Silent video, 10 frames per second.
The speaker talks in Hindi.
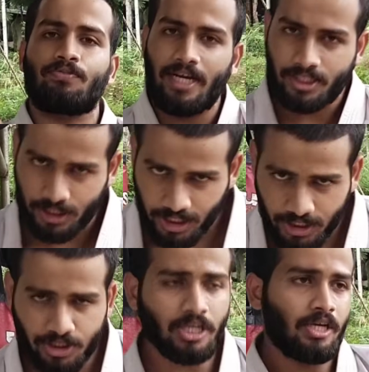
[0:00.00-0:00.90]
द फाइट
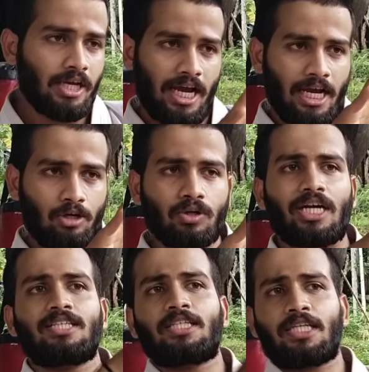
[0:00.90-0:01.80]
सीन्स एंड लुक
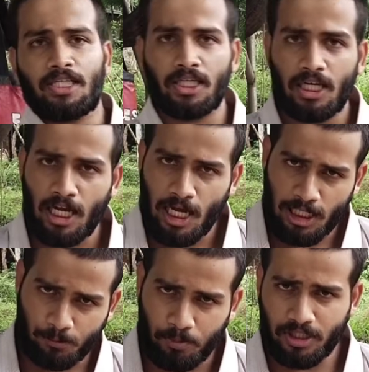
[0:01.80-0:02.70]
एट द टेक्निकल
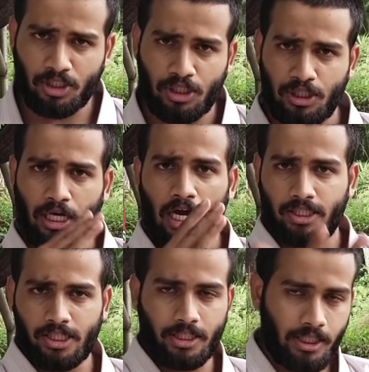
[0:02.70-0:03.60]
एस्पेक्ट्स आर
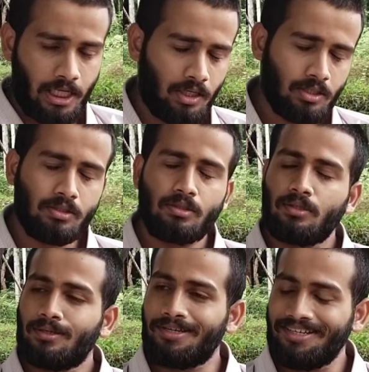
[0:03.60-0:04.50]
दे रियल
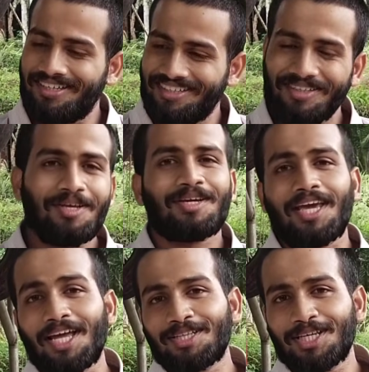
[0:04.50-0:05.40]

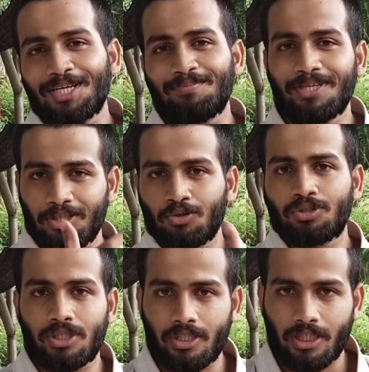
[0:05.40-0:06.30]
कैन दे बी
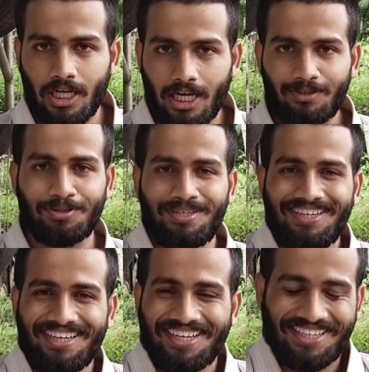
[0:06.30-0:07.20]
यूज इन रियल लाइफ
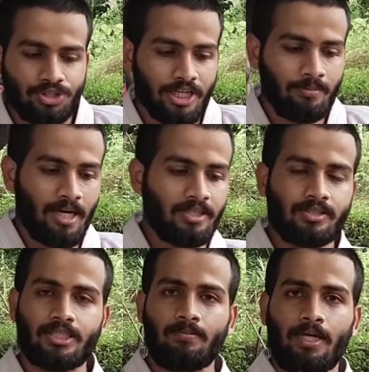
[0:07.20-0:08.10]
सो श्रीमान
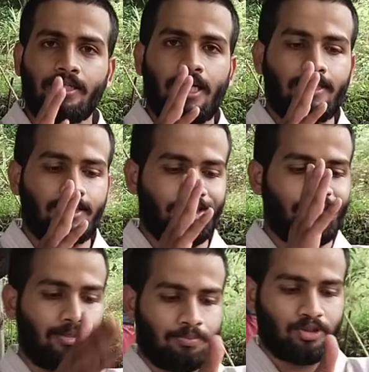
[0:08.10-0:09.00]
सलमान खान जी
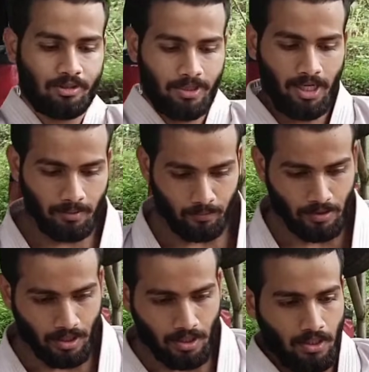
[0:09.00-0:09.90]
की ये पिक्चर में
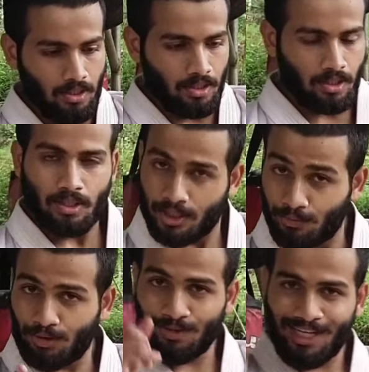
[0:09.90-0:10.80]
ये
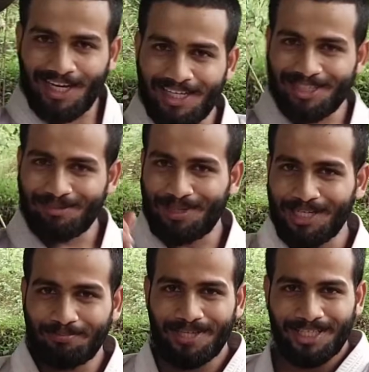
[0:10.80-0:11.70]
वही वाला है
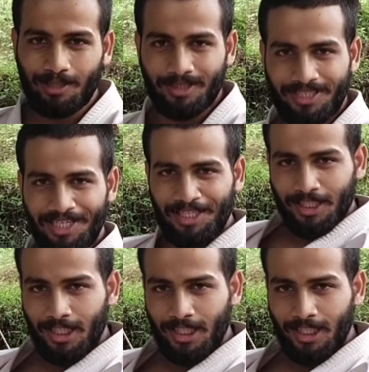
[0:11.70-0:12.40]
मैंने प्यार किया मैं दिल